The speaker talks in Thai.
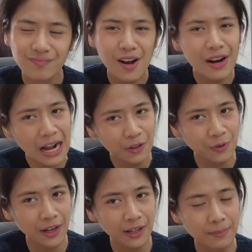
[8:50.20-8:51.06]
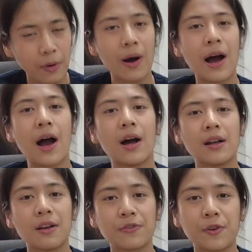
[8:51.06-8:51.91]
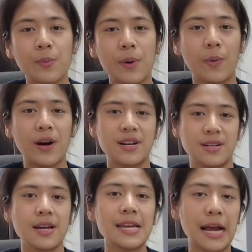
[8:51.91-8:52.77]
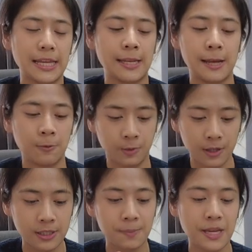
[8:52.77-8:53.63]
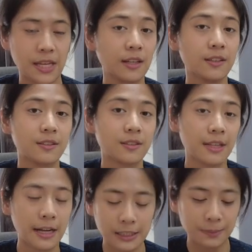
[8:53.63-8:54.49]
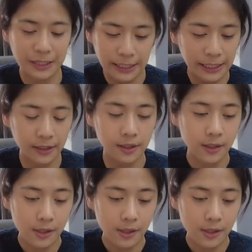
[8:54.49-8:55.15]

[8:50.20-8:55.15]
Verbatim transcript: ก็รักอยู่นะคะแบบว่าฟิลแบบว่าถ้าอยากกินอะไรหนูก็จะไปกิน แล้วก็จะไปกิน